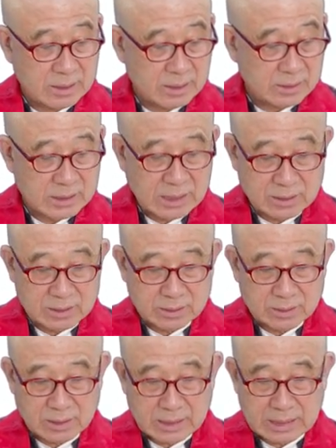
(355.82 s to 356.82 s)
상을
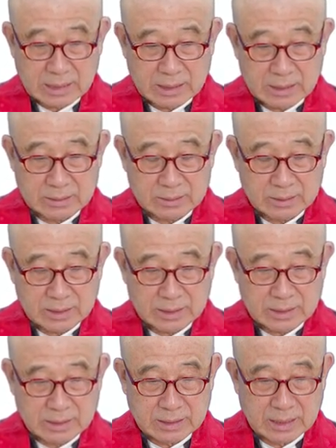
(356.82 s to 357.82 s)
떠나 떠나야
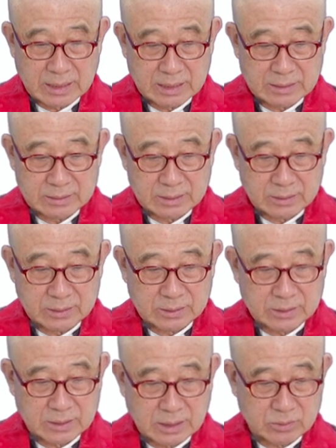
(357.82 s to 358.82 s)
된다.
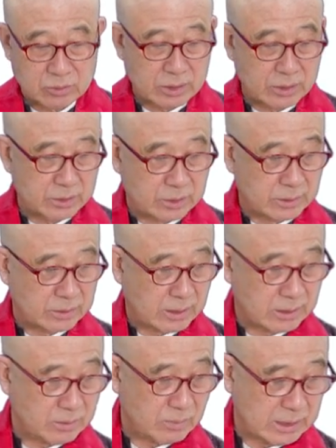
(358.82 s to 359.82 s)
그것을 강조하기 위해서 이제
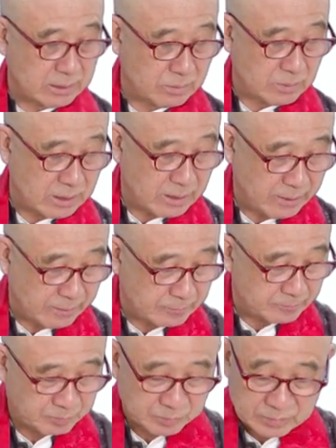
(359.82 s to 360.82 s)
하신 말씀인데
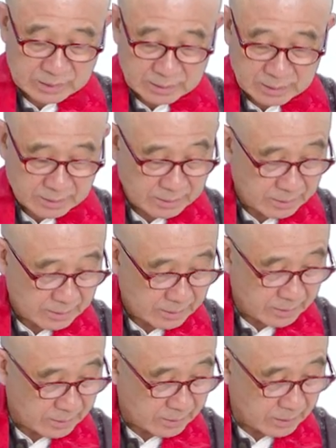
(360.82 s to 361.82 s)

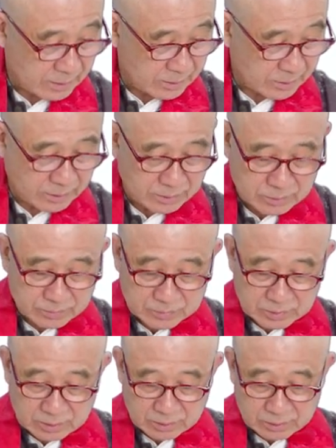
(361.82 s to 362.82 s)
예, 그래서
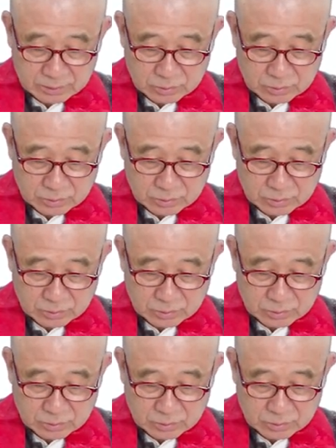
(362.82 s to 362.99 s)
그